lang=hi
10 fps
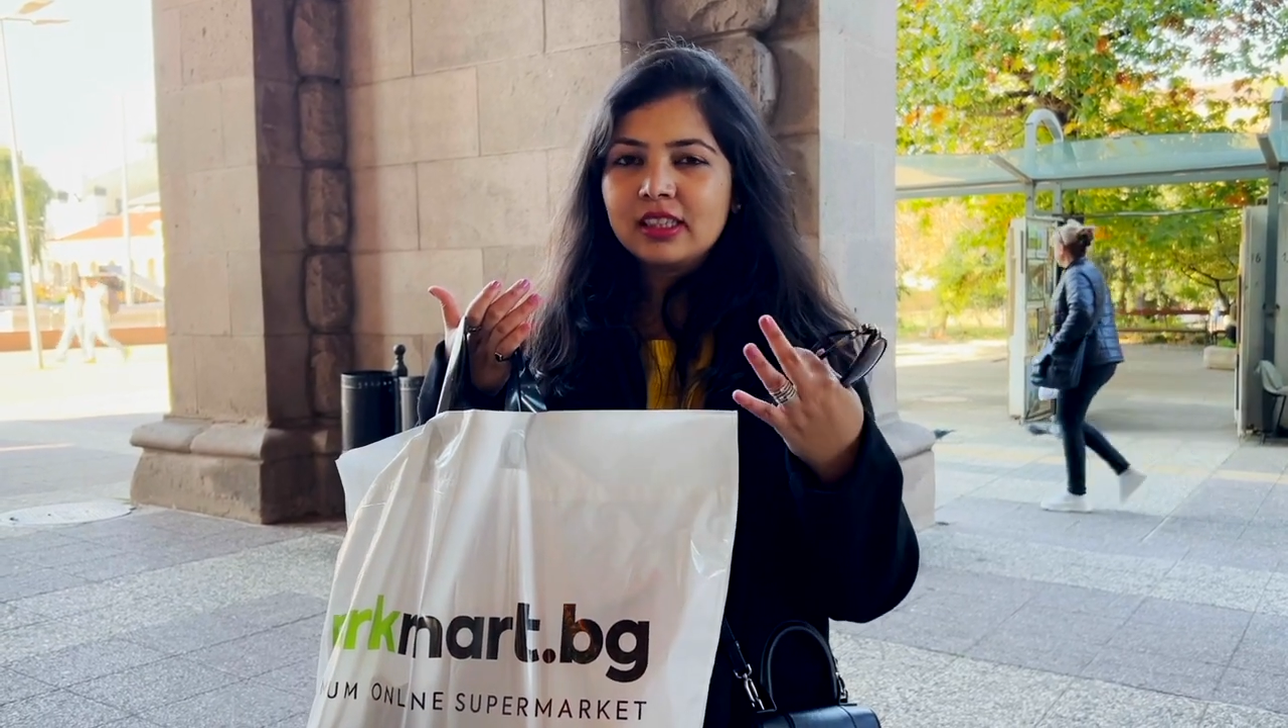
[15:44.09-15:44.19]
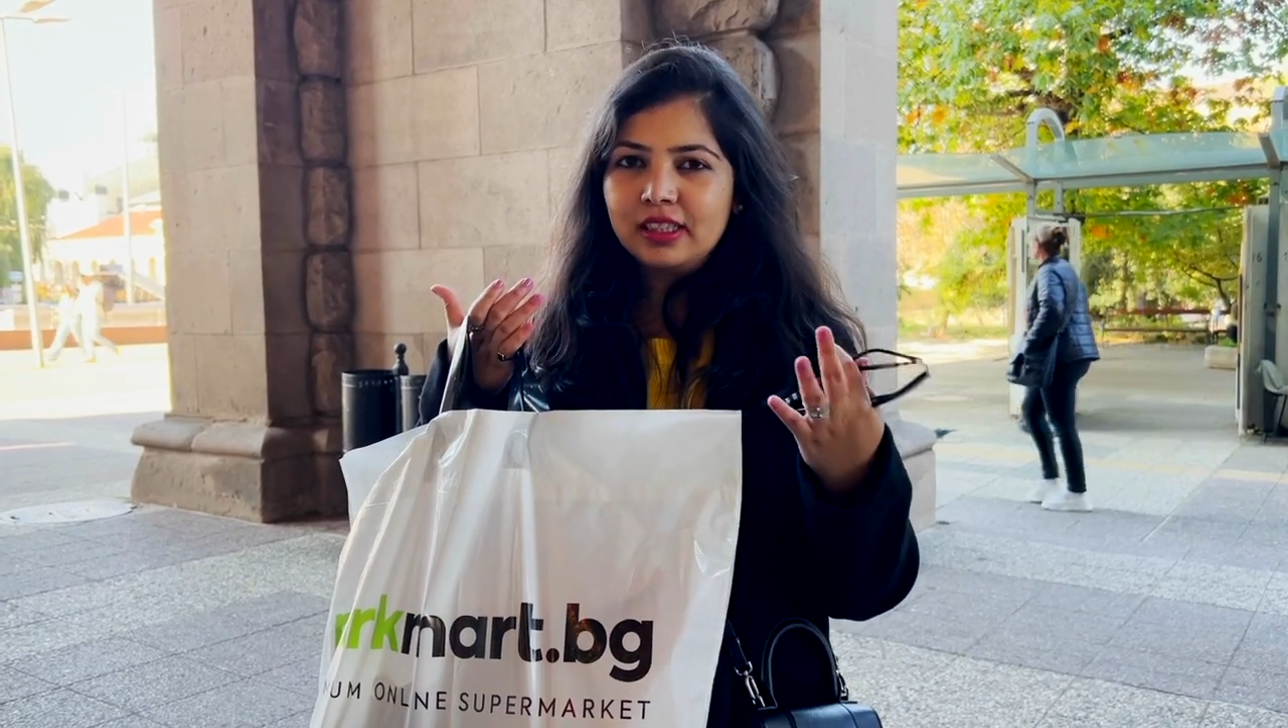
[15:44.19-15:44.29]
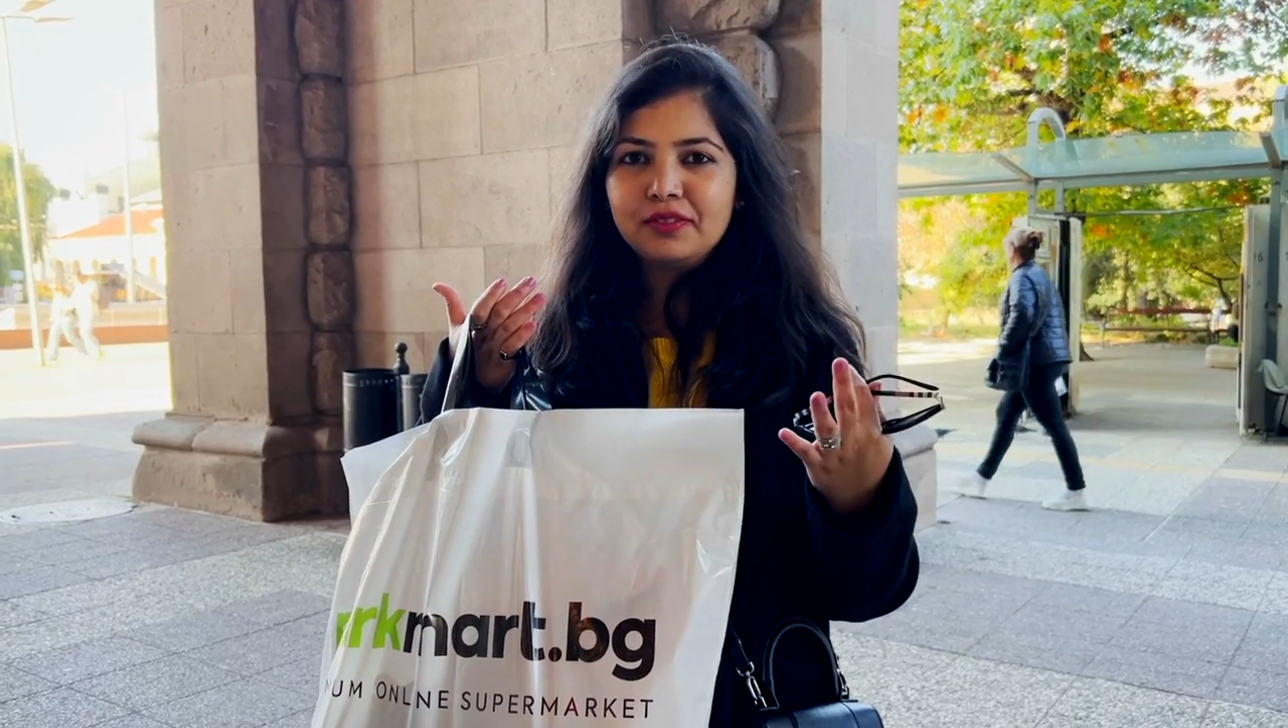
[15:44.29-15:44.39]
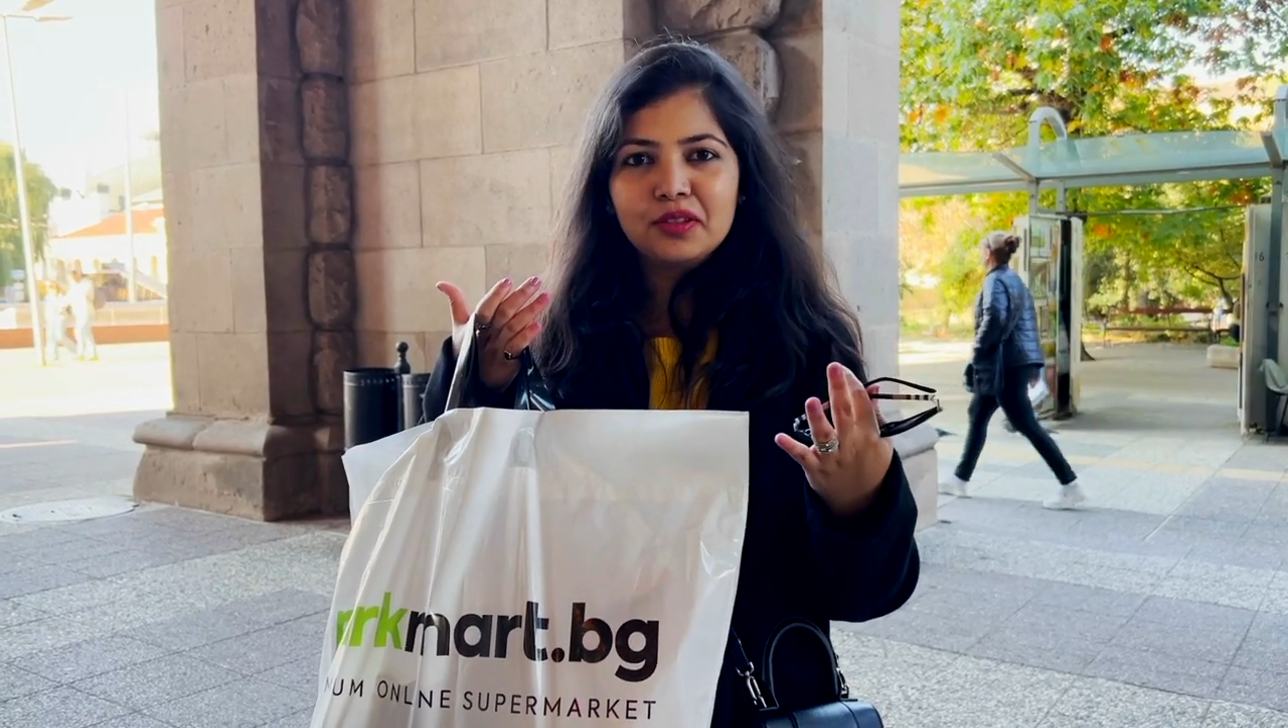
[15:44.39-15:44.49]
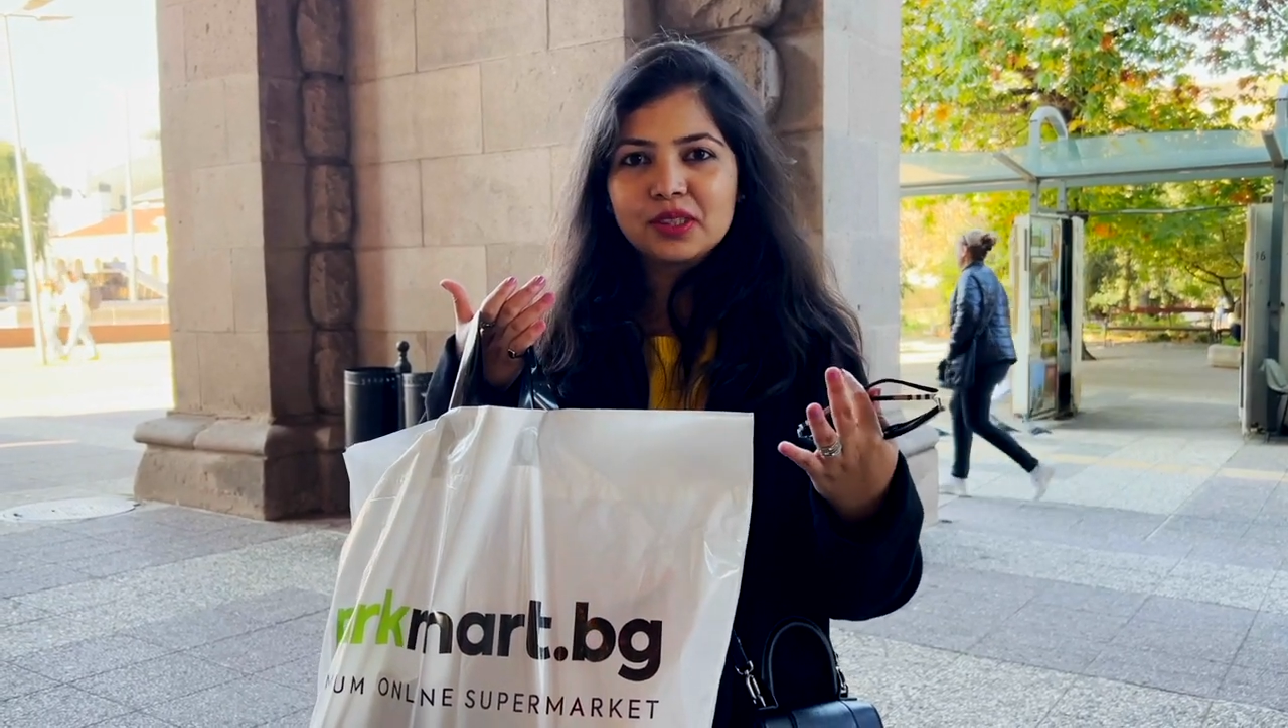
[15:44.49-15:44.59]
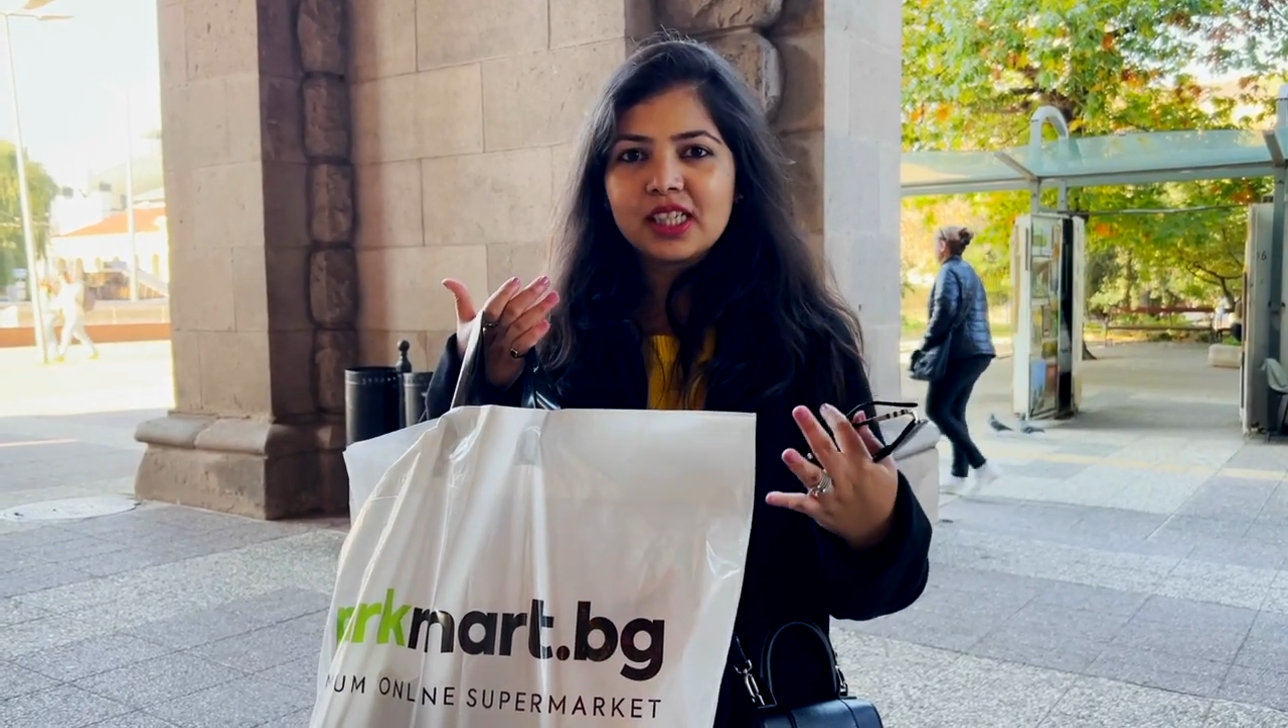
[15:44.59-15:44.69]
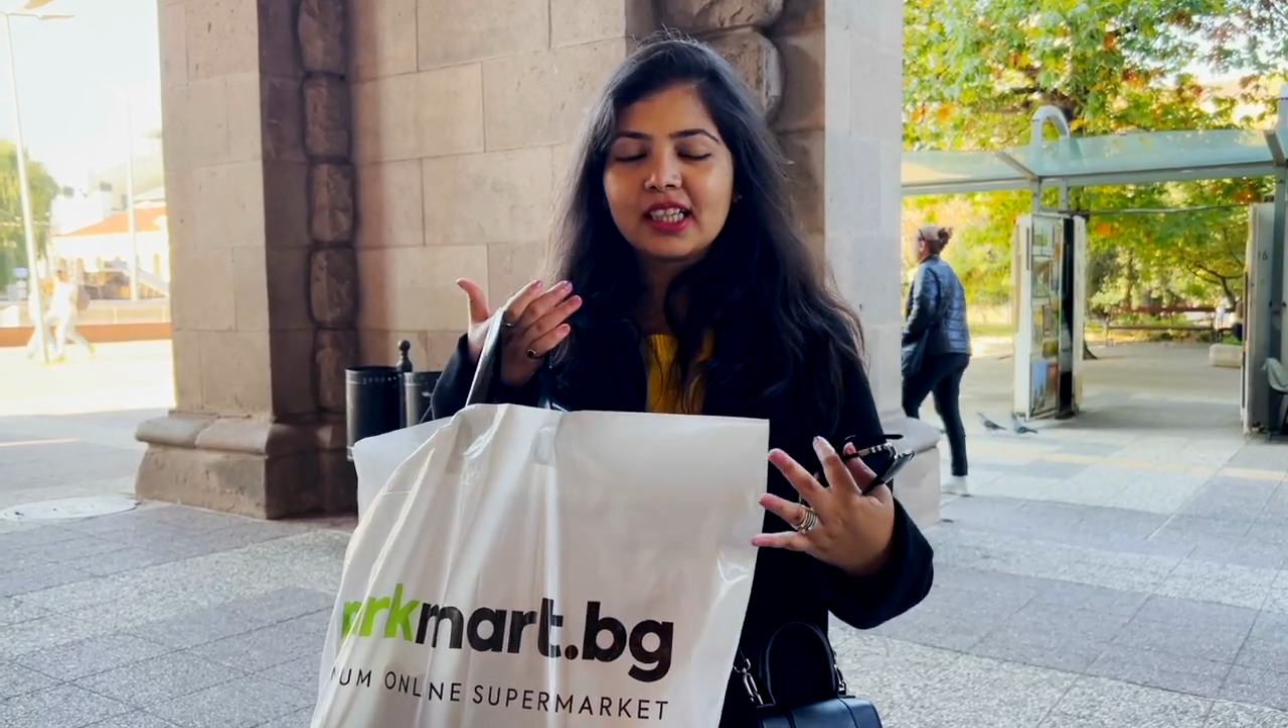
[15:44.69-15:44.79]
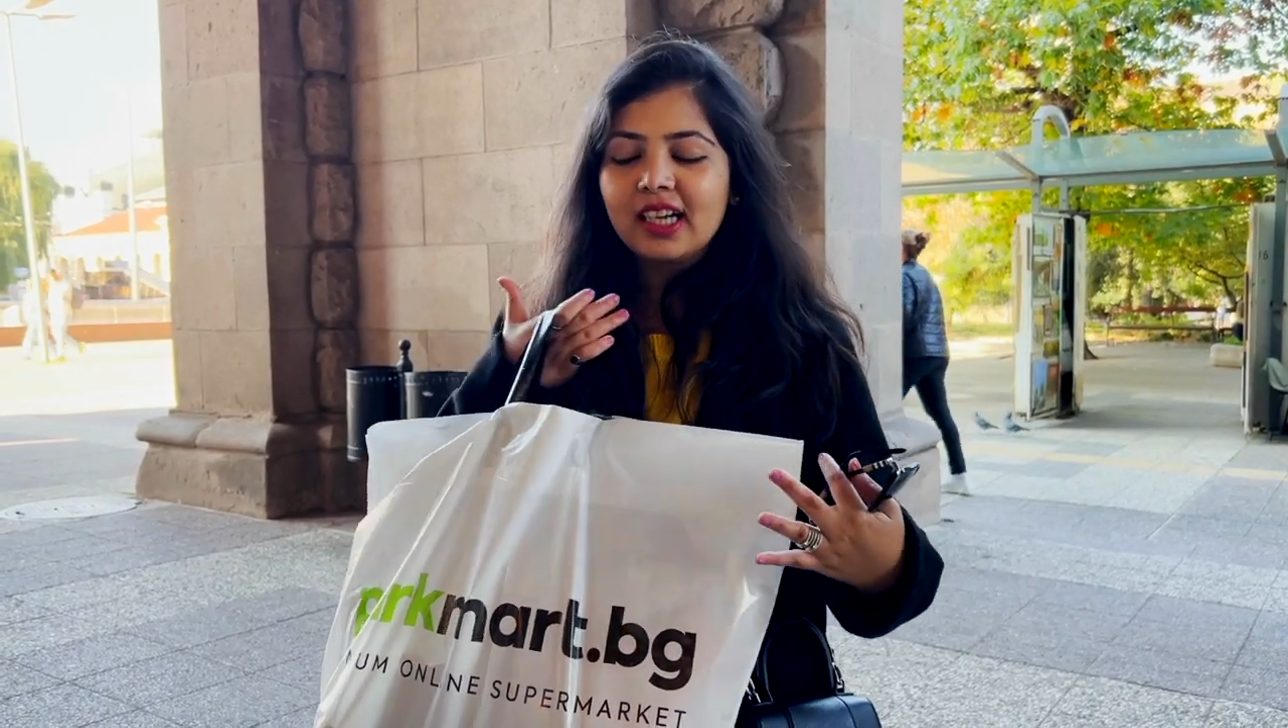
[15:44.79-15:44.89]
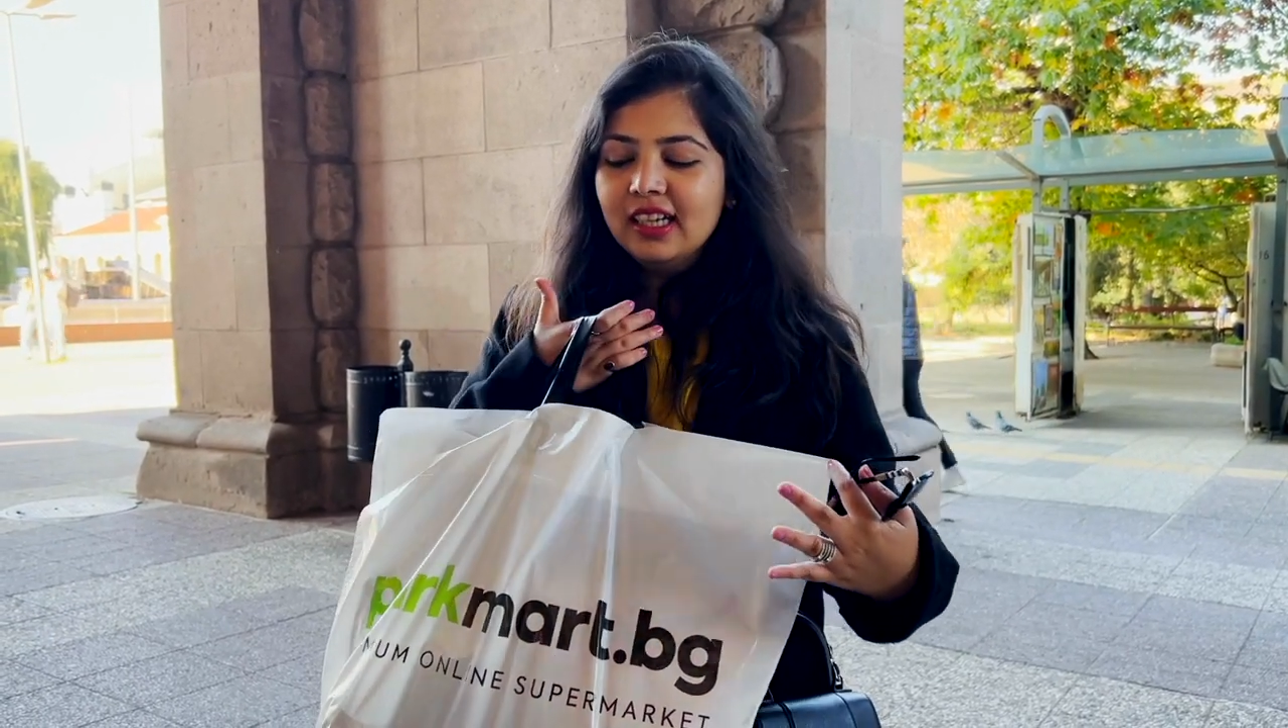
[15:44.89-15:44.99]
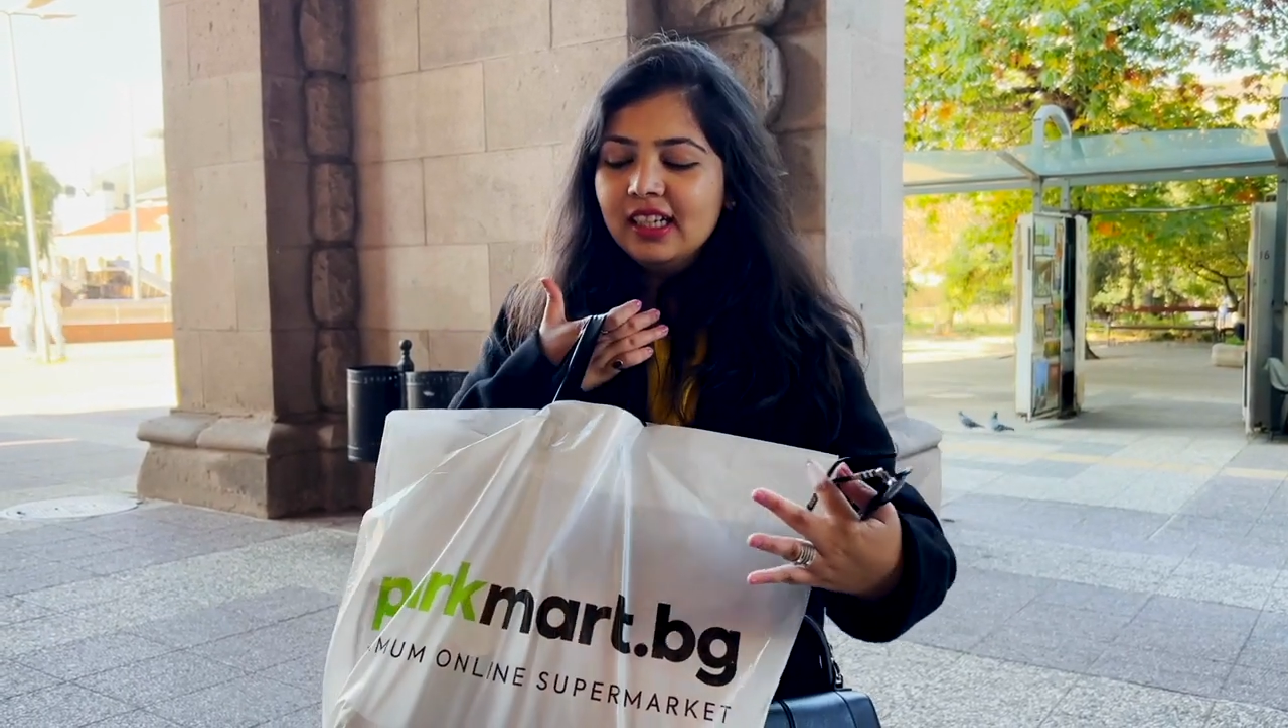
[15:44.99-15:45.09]
कंफ्यूजिंग
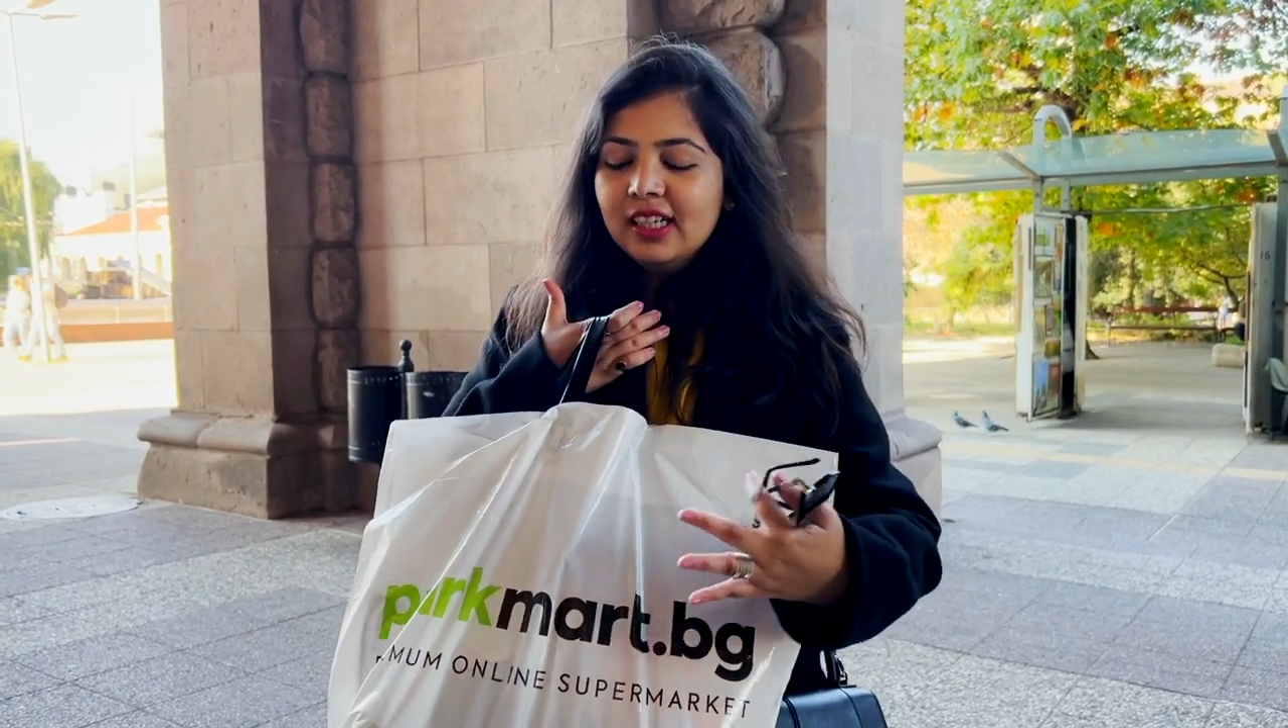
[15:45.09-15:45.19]
था